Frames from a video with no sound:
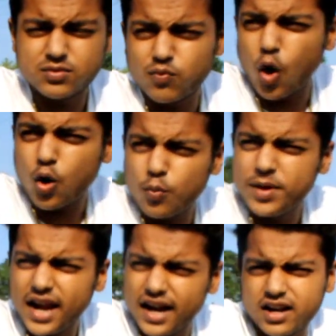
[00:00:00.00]
ब्लॉग को
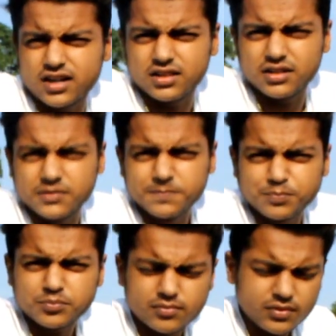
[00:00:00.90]
भी एंड करते
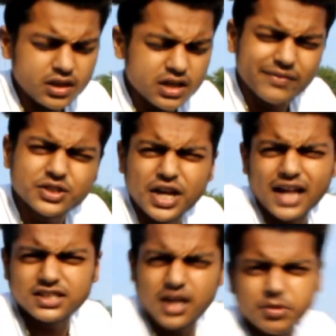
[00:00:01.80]
हैं या फिर
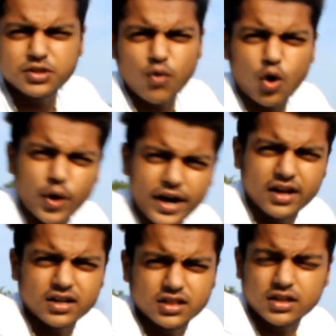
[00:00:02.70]
शायद से अभी इस ब्लॉग को एंड
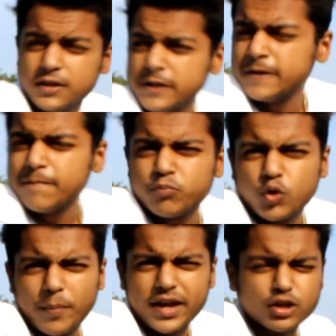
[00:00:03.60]
करते हैं
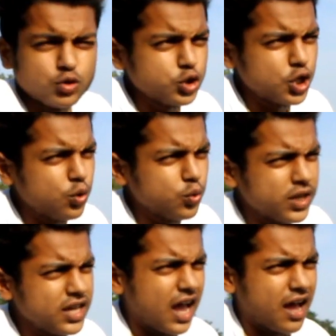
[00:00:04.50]
तो मैं ये सोच रहा हूँ
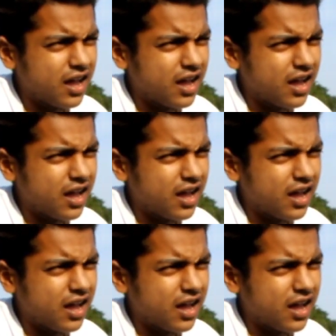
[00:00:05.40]
कि